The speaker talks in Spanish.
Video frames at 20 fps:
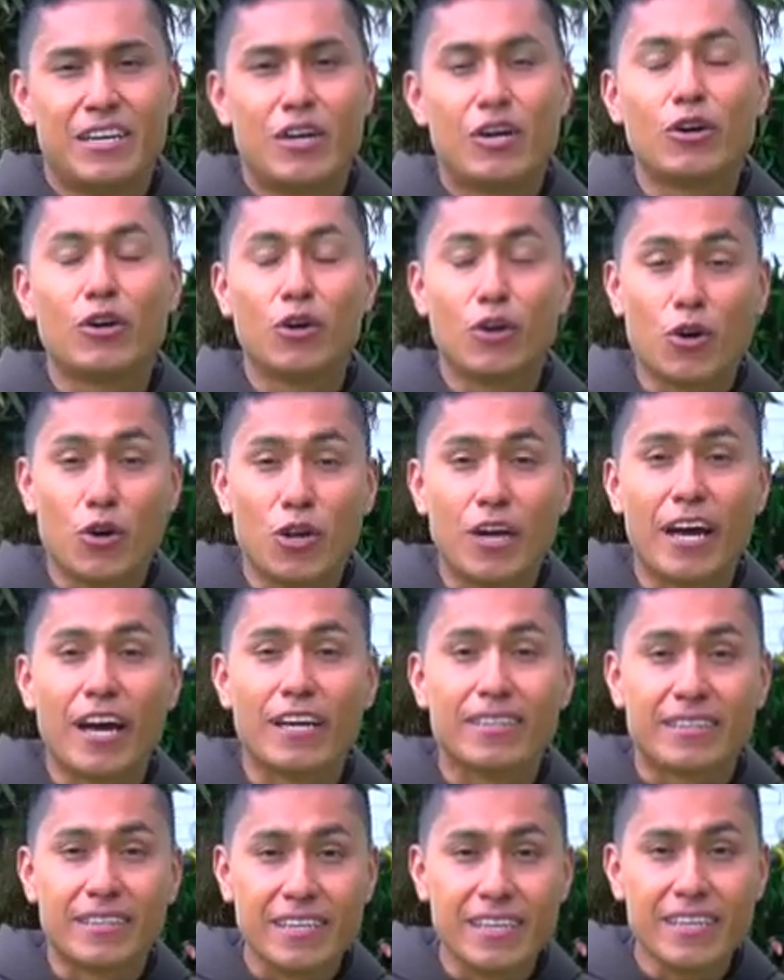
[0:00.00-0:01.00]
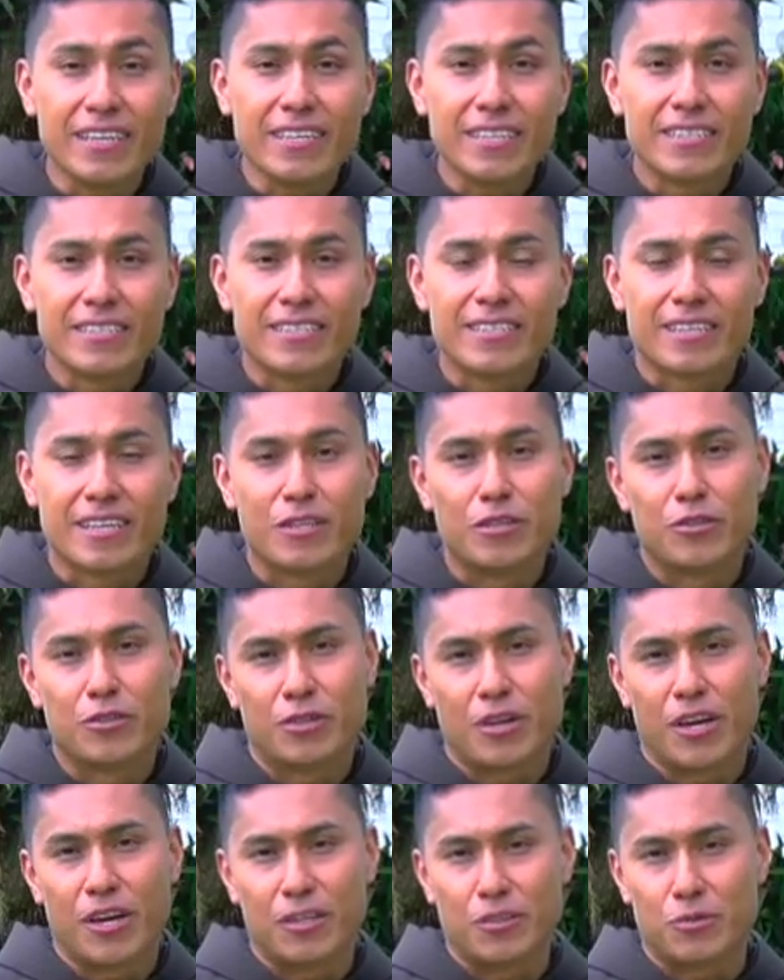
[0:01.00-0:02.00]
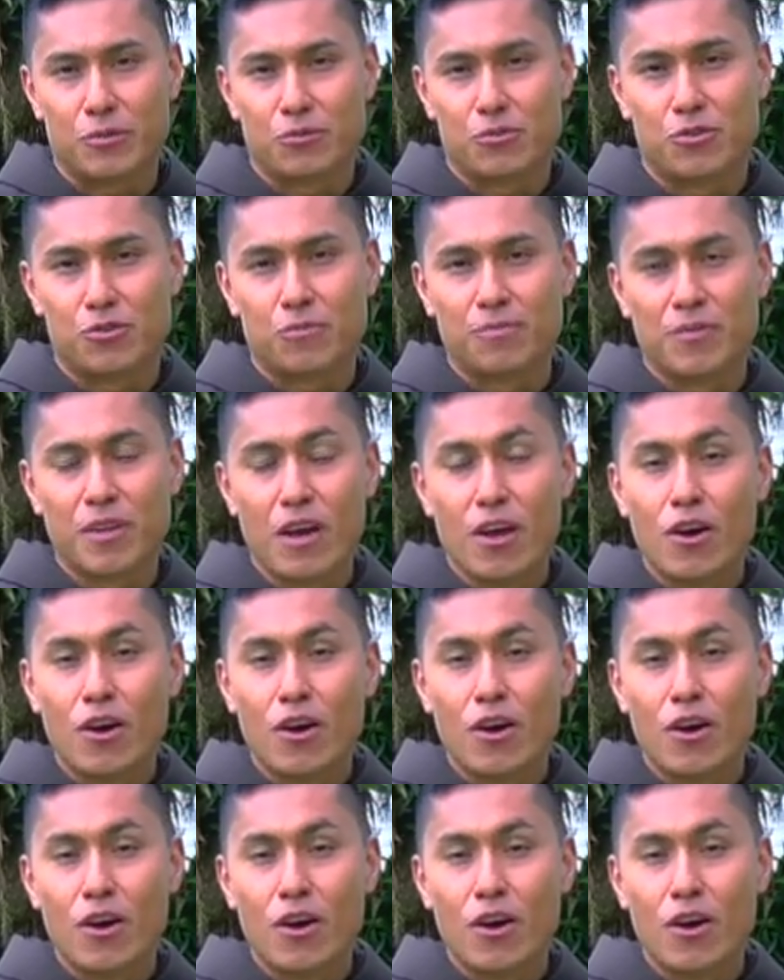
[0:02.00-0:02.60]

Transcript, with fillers: Gloria a ti, Señor Jesús.